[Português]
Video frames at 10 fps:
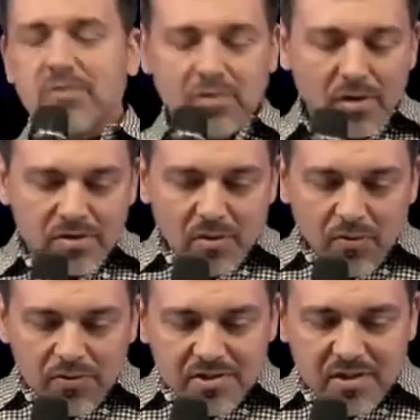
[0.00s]
quando nós
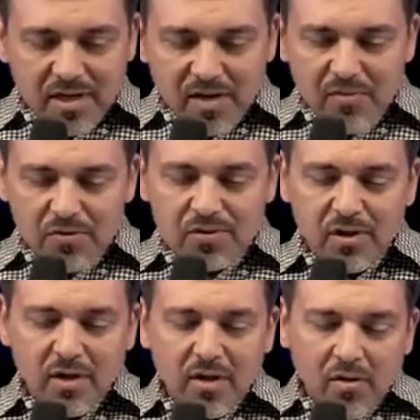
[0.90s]
não
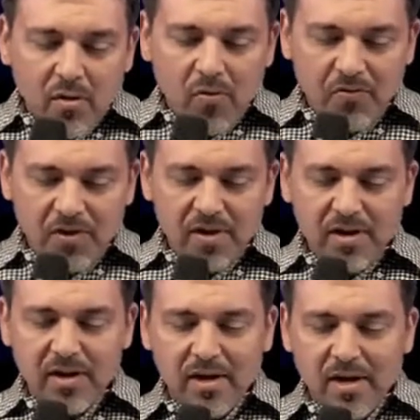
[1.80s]
conseguimos
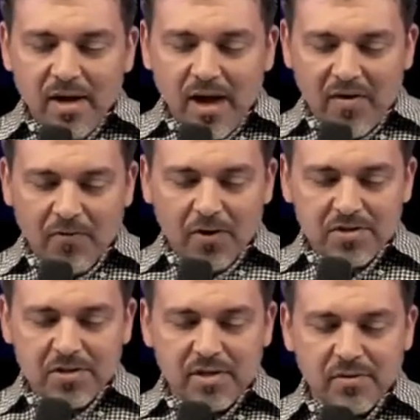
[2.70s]
ouvir a
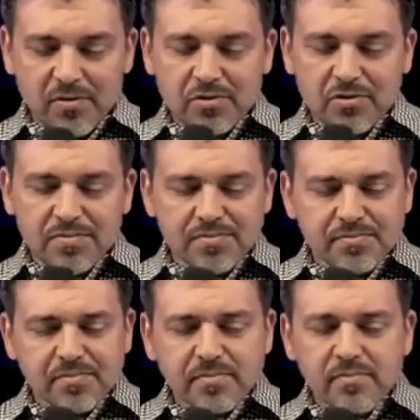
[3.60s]
voz de Deus.
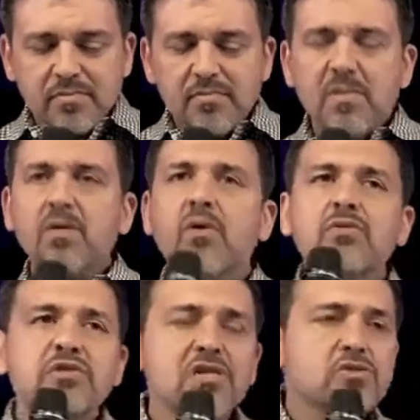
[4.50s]

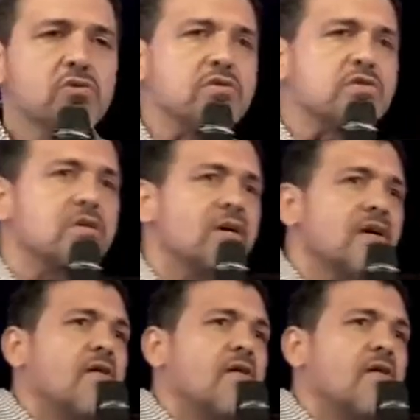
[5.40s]
Quando Jesus